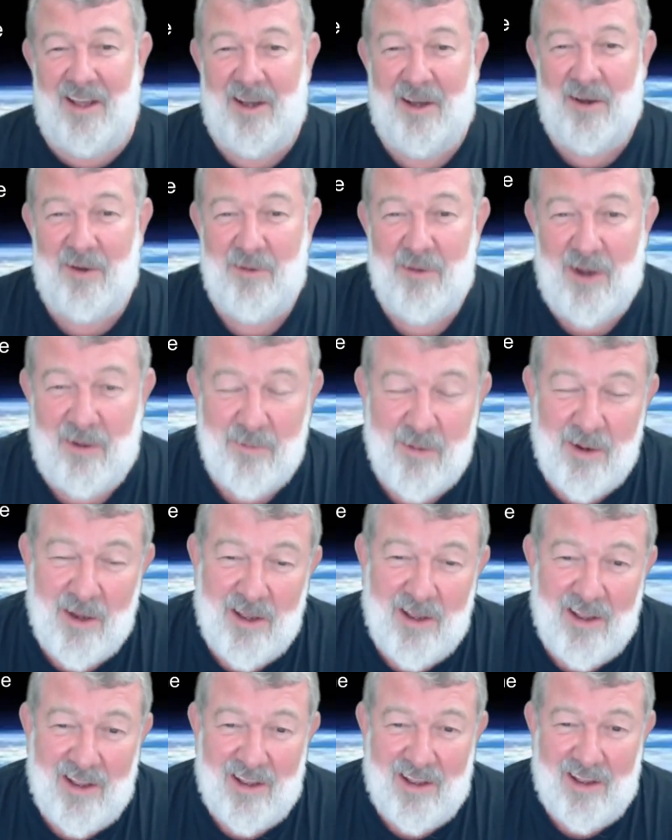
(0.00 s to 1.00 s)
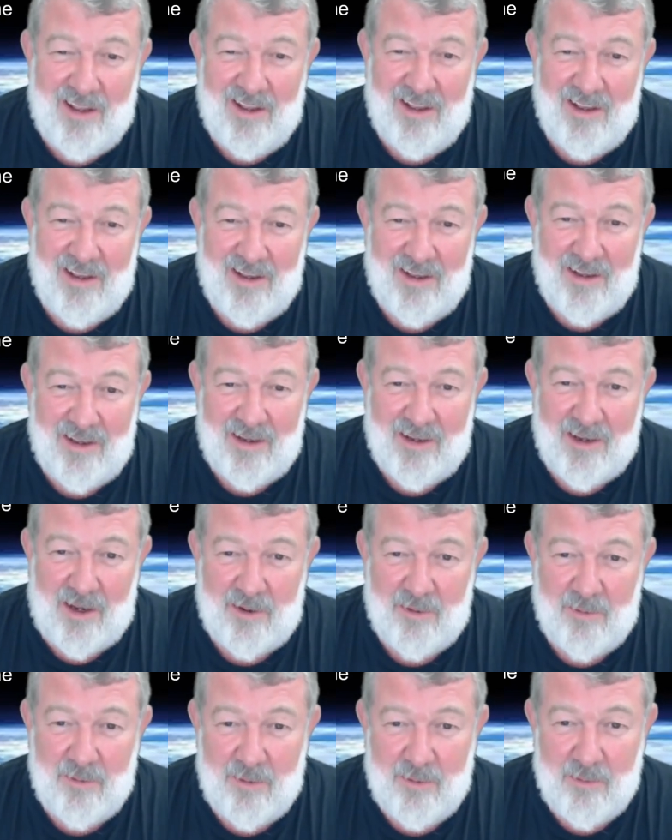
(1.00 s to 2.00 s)
вам, а,
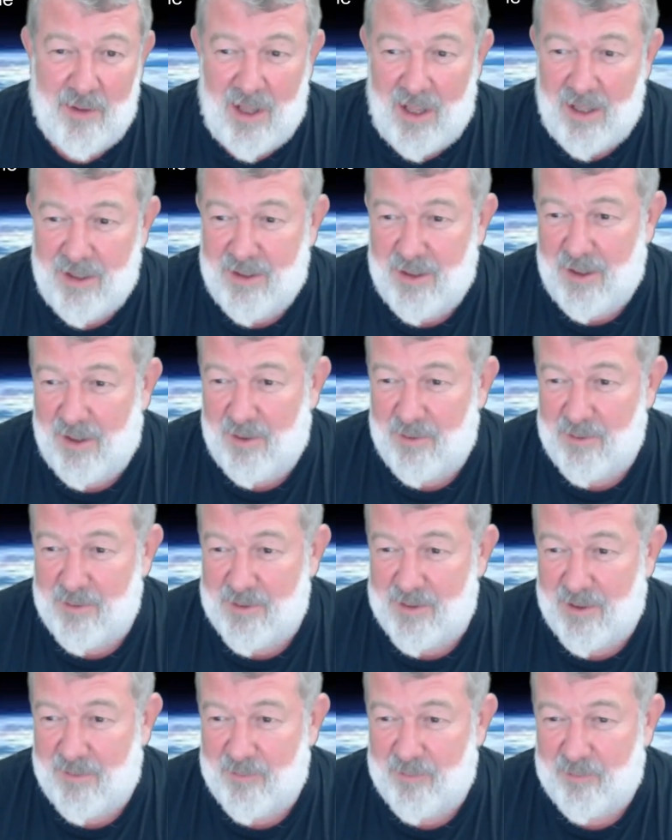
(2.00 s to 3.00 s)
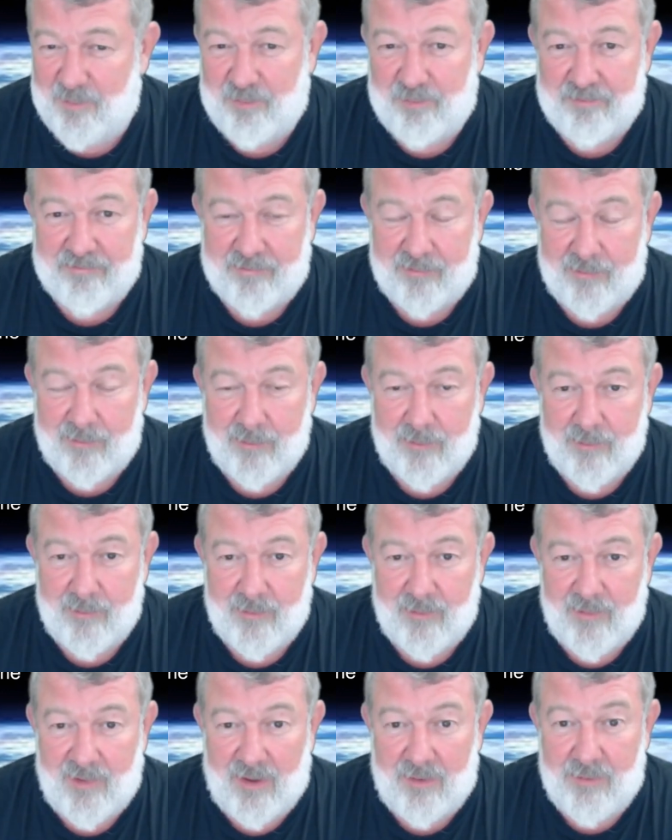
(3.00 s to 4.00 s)
как бы, молодые люди,
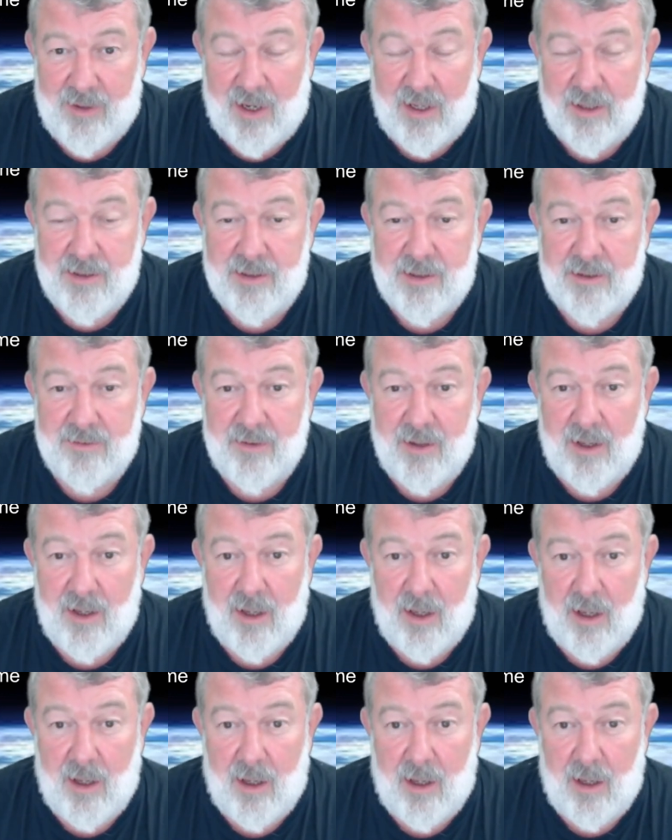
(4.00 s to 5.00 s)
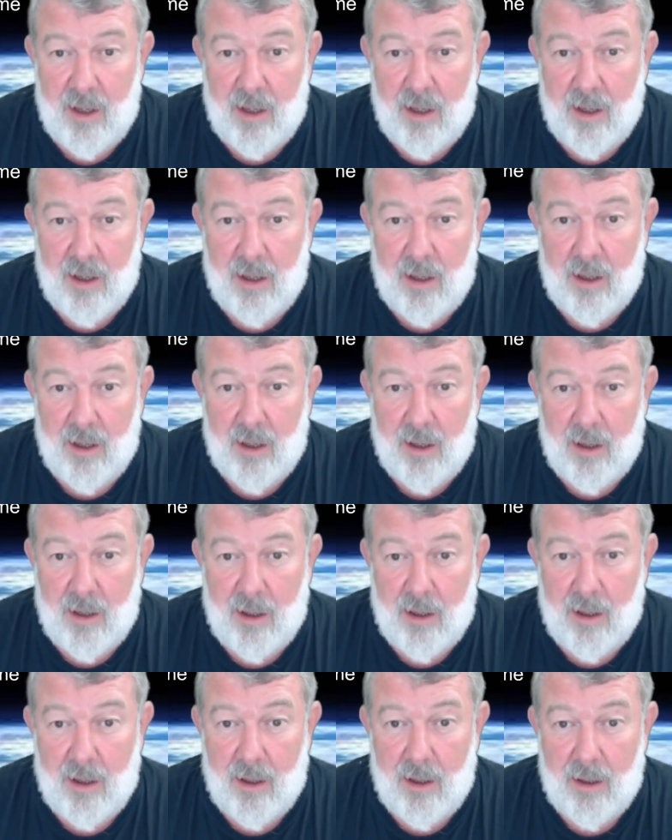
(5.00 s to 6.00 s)
в качестве,
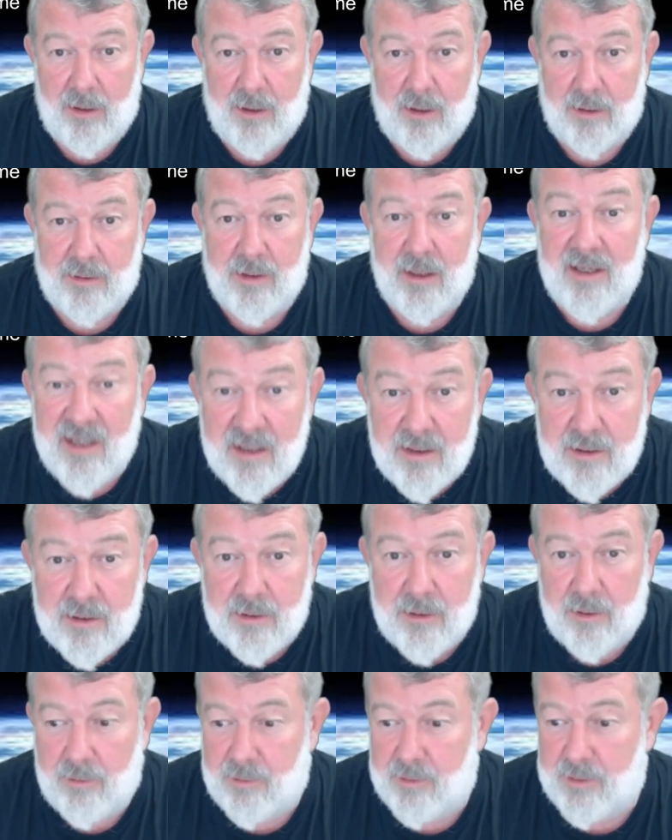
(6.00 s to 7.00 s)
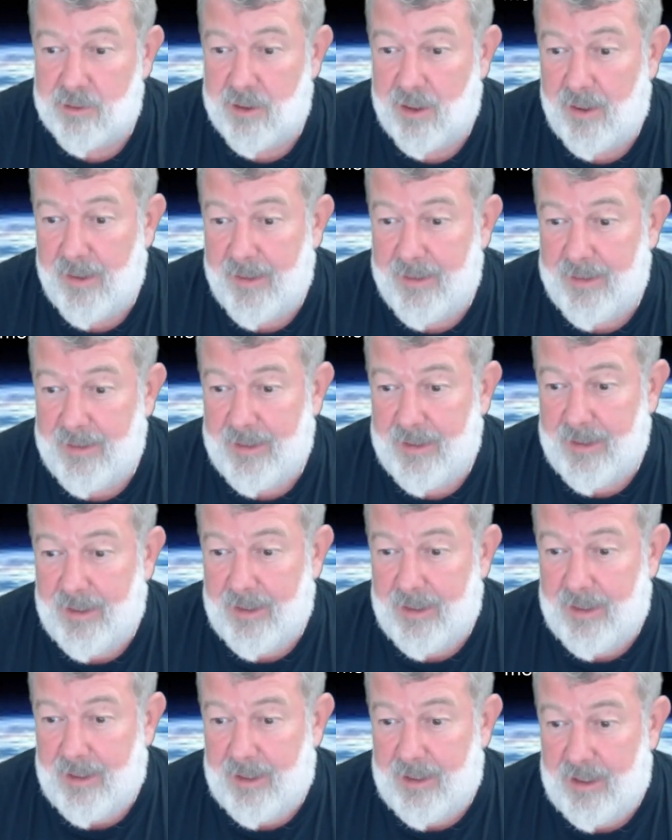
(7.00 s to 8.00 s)
а, так сказать, инструкции.
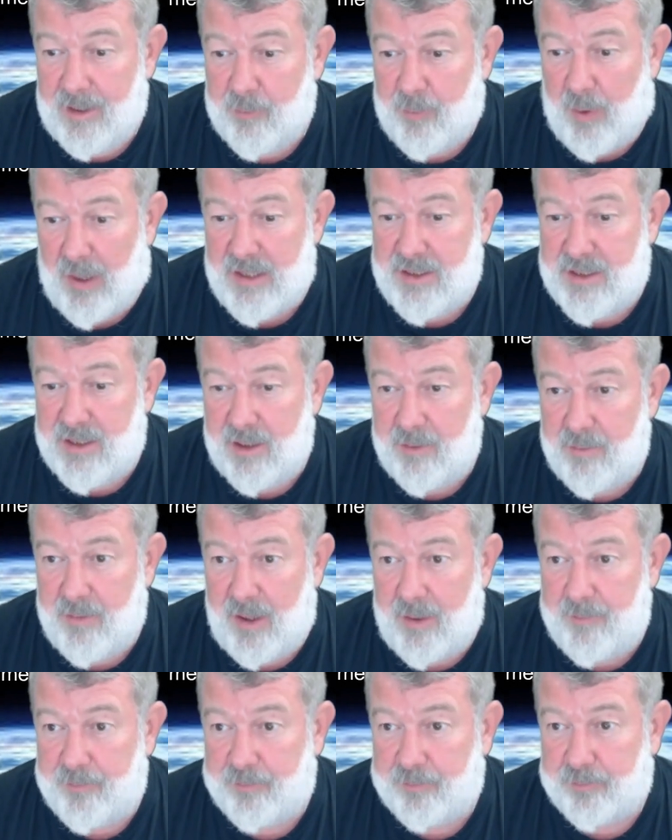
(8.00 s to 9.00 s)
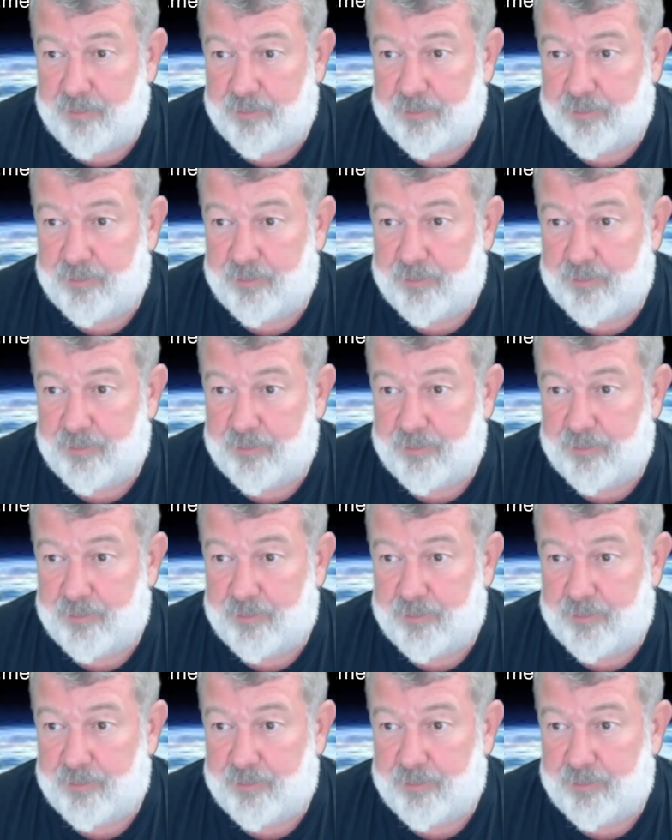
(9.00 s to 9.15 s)
Спасибо.